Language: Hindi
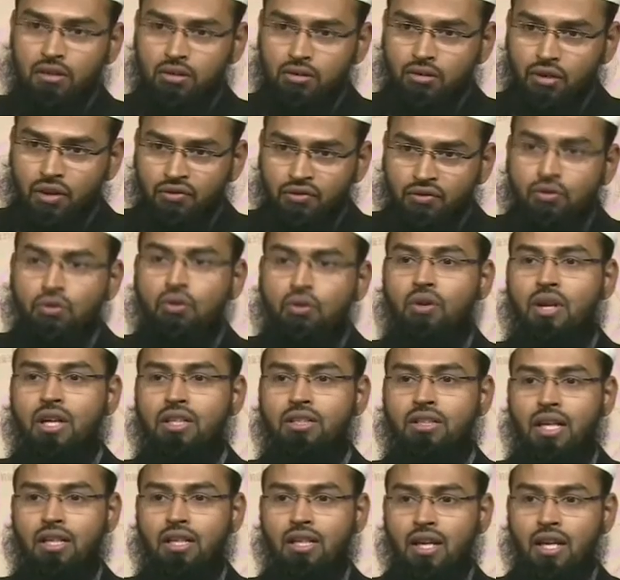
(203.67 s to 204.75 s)
जो है फूड होना
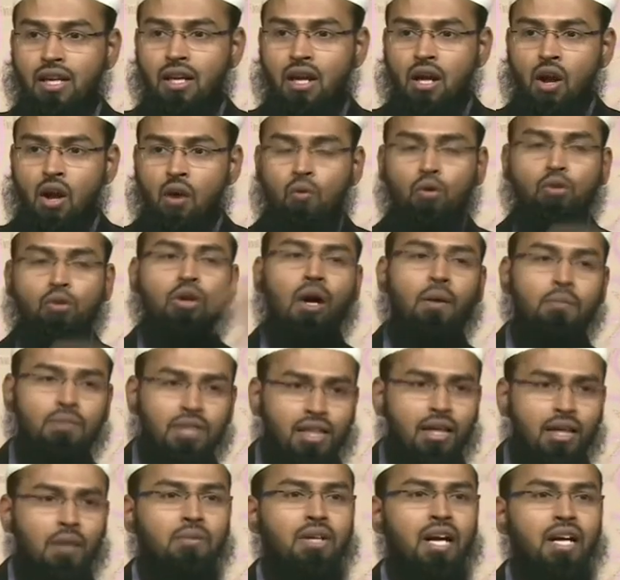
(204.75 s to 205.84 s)
चाहिए वो तो हमसे
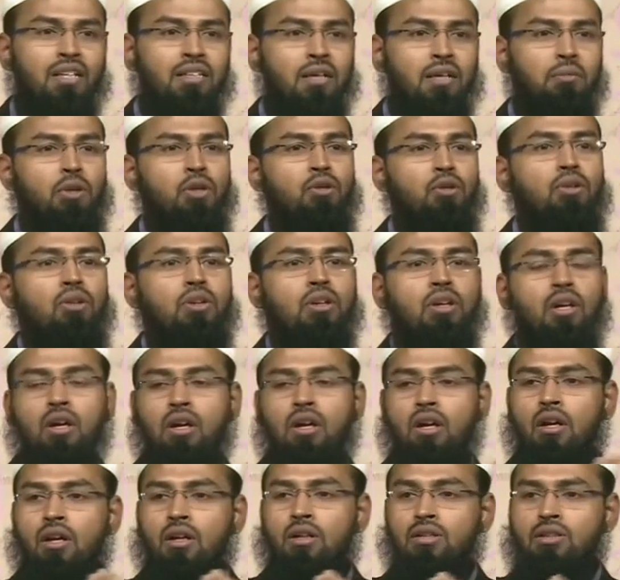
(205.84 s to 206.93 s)
कम खाते हैं बिल्कुल
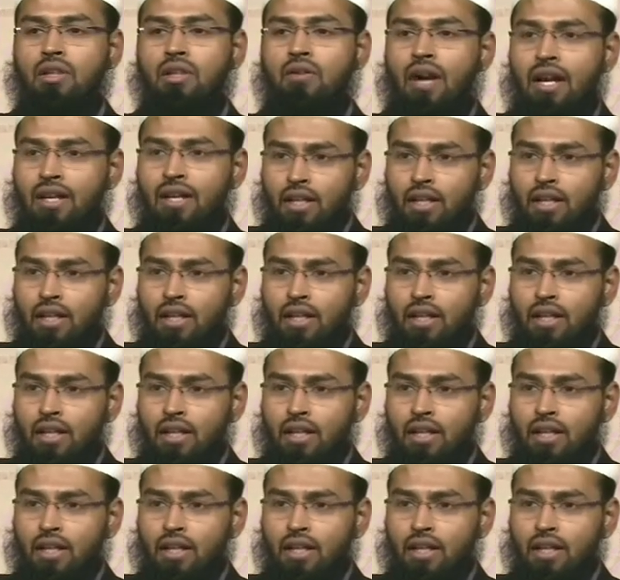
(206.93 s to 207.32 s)
जवार